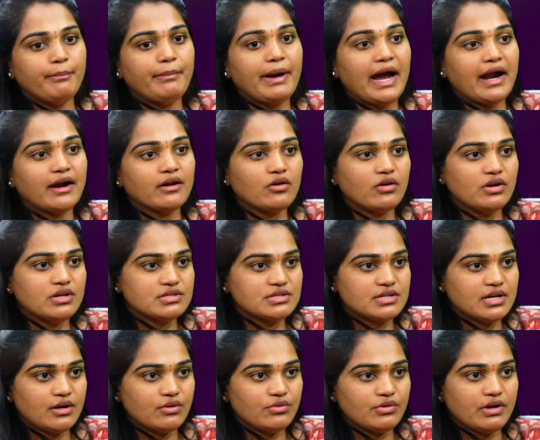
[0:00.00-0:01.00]
బ్యాడ్
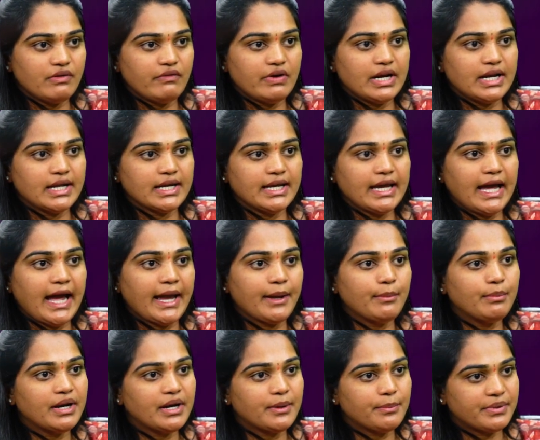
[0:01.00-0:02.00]
కొలెస్ట్రాల్ ఉన్న వాళ్ళకి హై
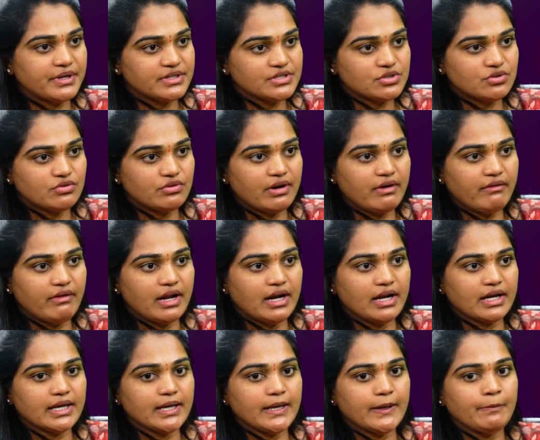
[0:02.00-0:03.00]
బ్లడ్ ప్రెషర్ ఉన్న
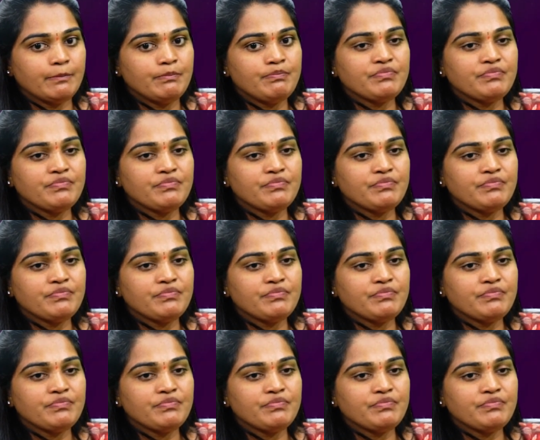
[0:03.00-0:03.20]
వాళ్ళకి